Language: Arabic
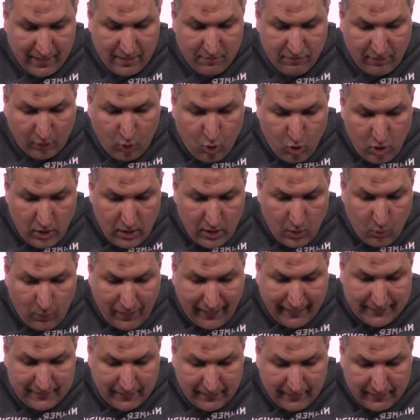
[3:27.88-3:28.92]
فكل
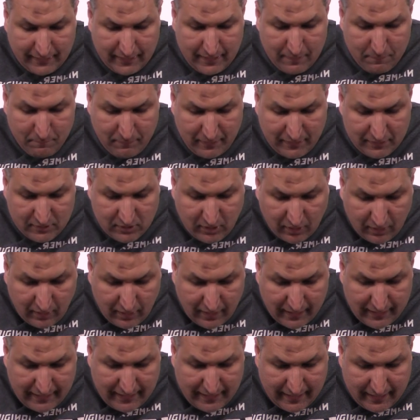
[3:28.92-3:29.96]
واحده بيظهر
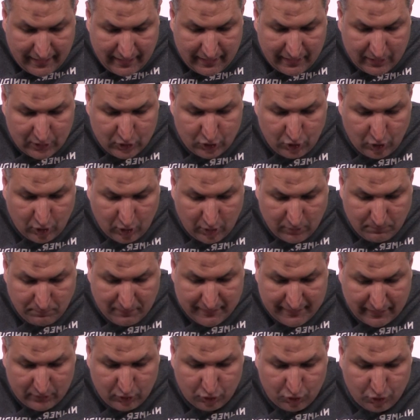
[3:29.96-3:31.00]
لك ليها اختيارات
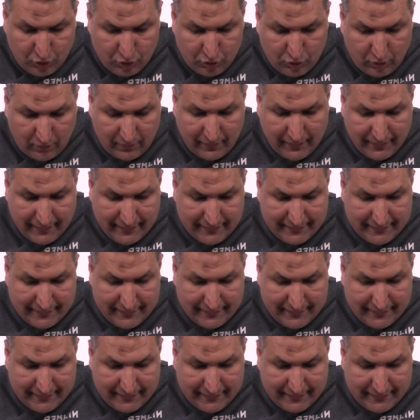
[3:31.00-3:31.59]
من تحت تقدر